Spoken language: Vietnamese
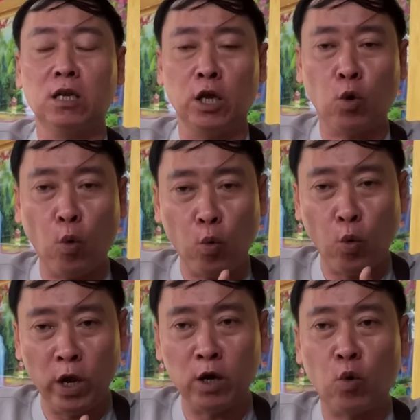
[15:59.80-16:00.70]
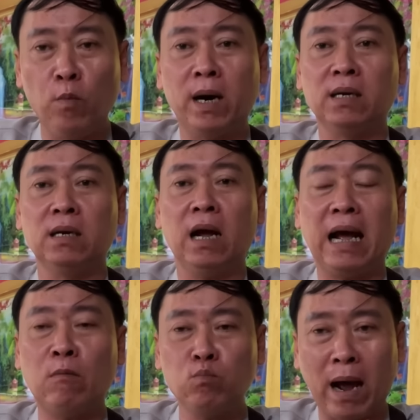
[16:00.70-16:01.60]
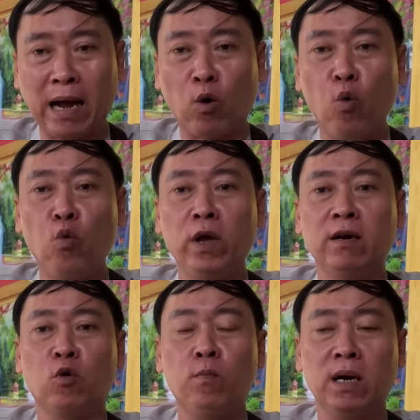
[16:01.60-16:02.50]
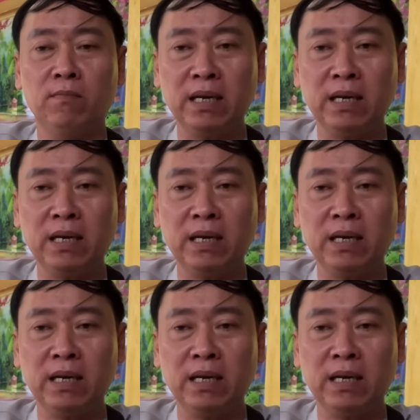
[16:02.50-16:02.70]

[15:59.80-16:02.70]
thì của quyền của mình đó ông bà của quyền của mình mới